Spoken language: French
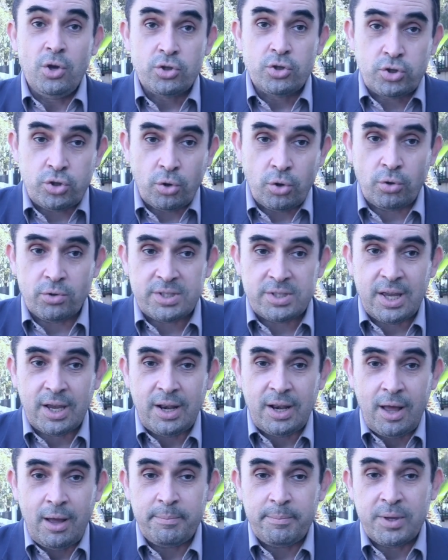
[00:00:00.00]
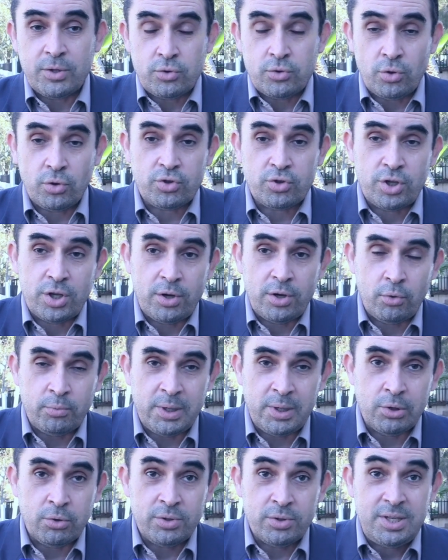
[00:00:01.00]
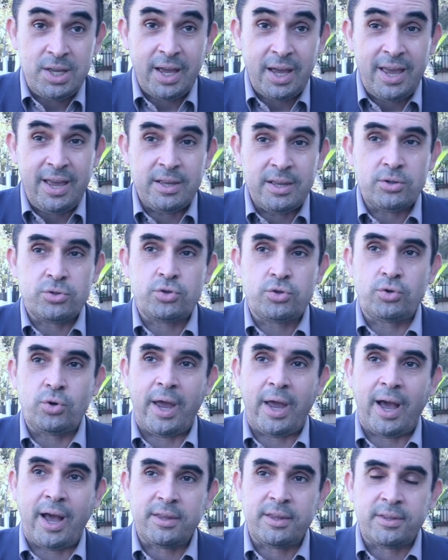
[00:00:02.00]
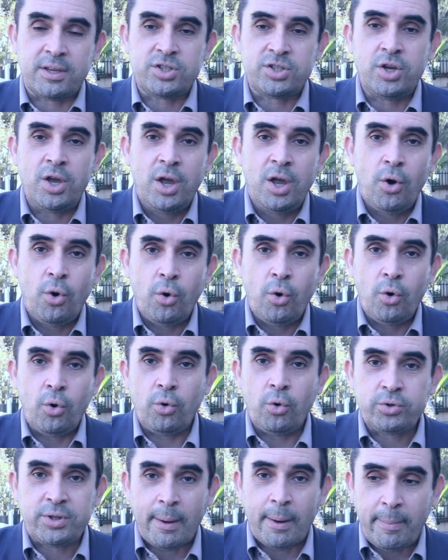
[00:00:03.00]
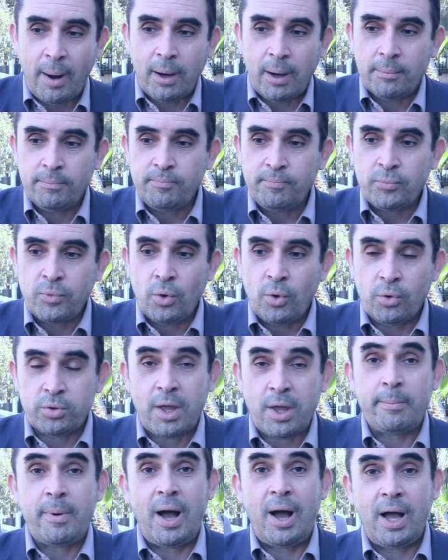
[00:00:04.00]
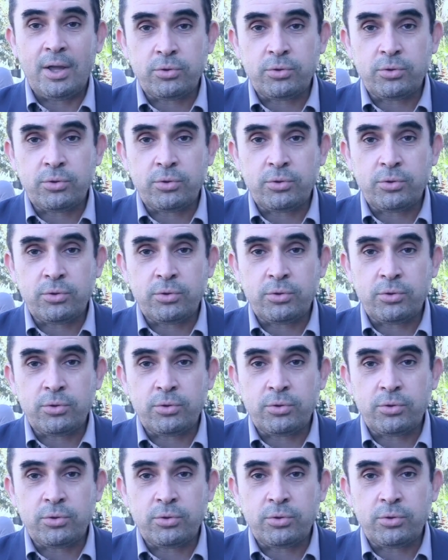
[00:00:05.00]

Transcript: Ce cancer-là, bien sûr, j'ai omis de le dire, est, est rattaché au tabac. Au tabac.